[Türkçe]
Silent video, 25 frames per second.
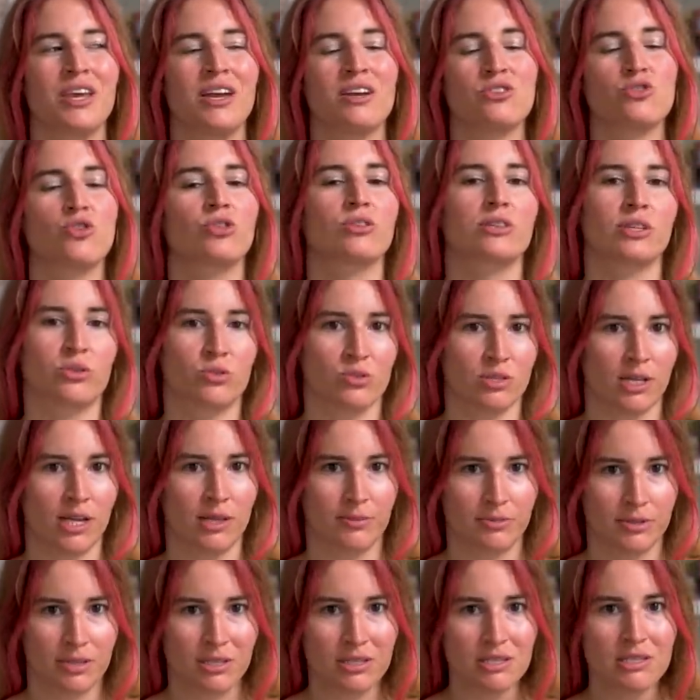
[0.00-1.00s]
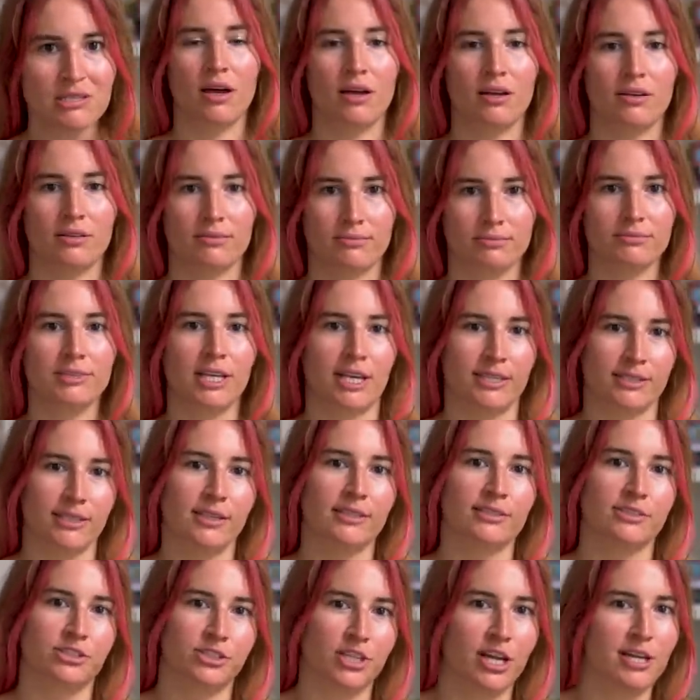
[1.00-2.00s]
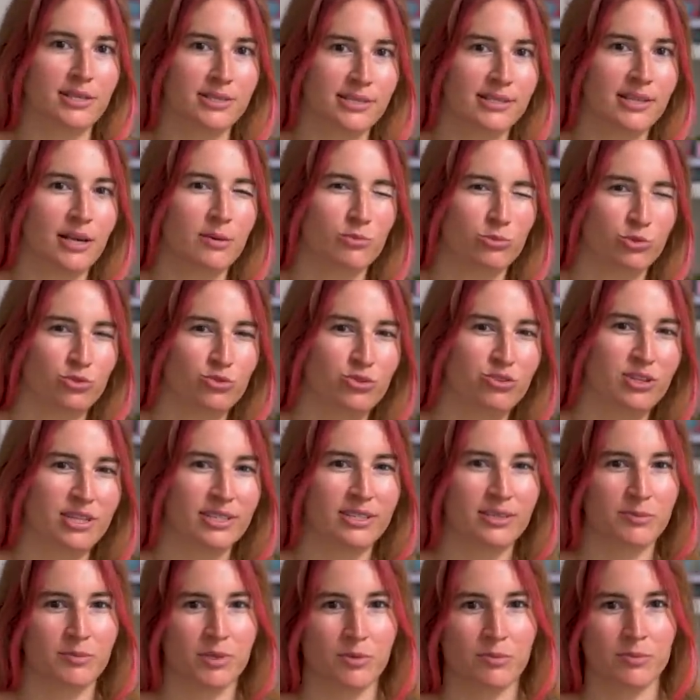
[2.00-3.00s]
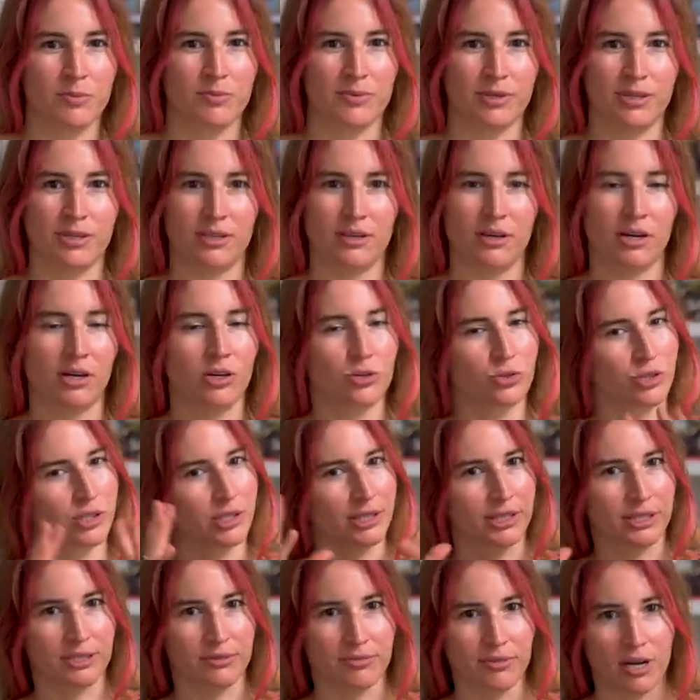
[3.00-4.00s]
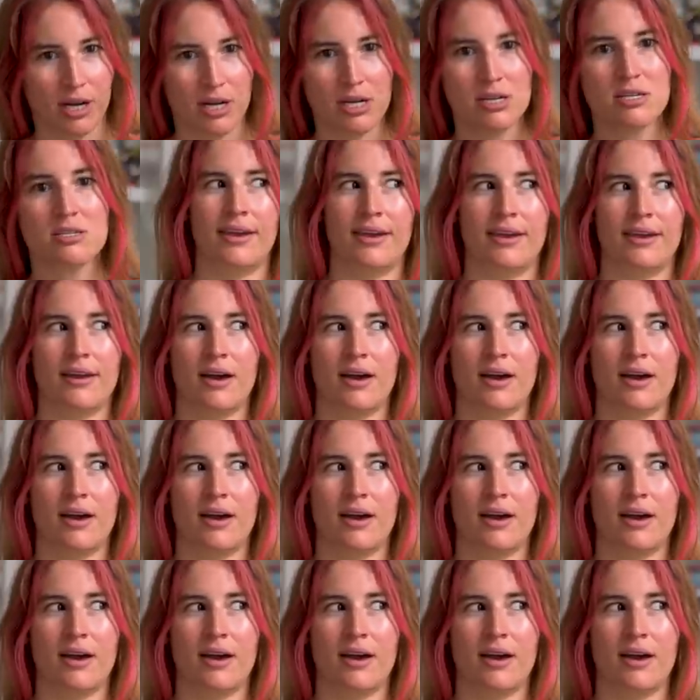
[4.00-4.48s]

Çok da güzel bir kız. Zaten işte Aslan Burcu dediğim gibi bir auraları var.